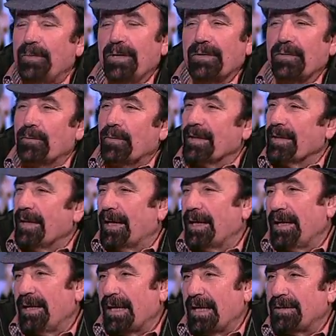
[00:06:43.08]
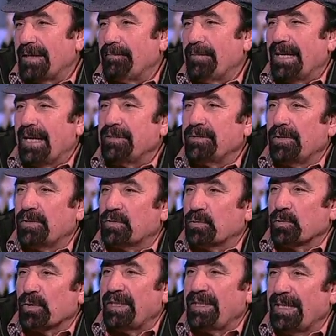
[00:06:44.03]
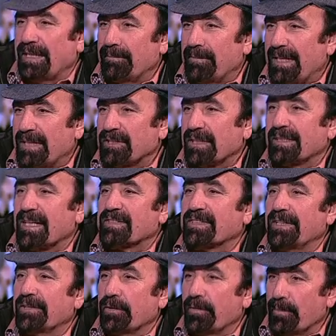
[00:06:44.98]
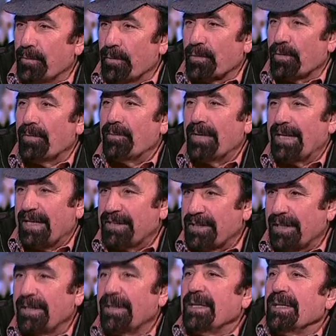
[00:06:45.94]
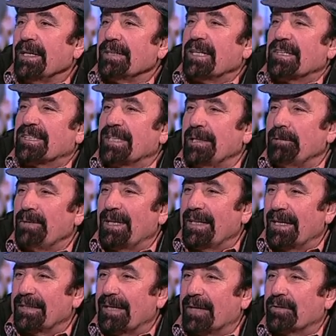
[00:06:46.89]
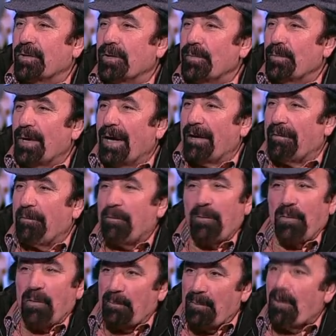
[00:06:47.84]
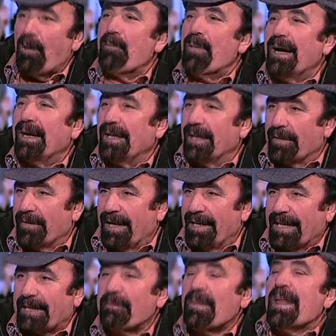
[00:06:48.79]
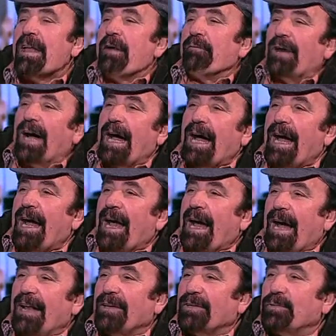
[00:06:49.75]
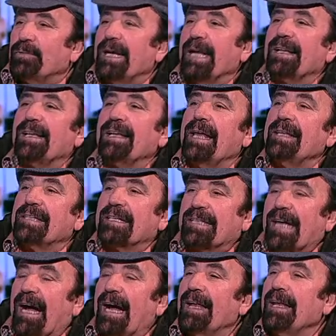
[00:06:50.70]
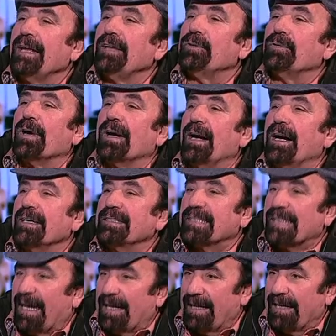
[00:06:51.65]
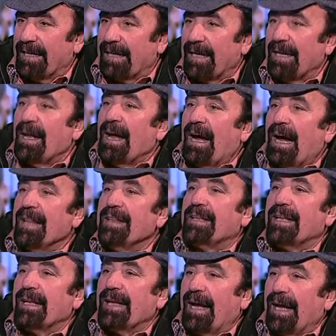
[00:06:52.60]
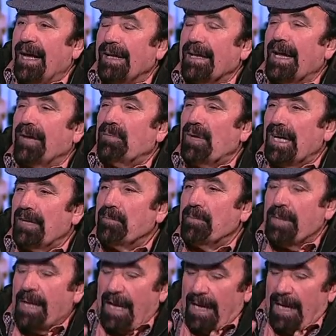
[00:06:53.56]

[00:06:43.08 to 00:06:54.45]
بأنه والله من أجل للسوريين من أجل تسهيل أمورهم من أجل تسهيل ولاداتهم وما إلى ذلك فالكويت ليست حالة يقاس عليها أنت الآن أمام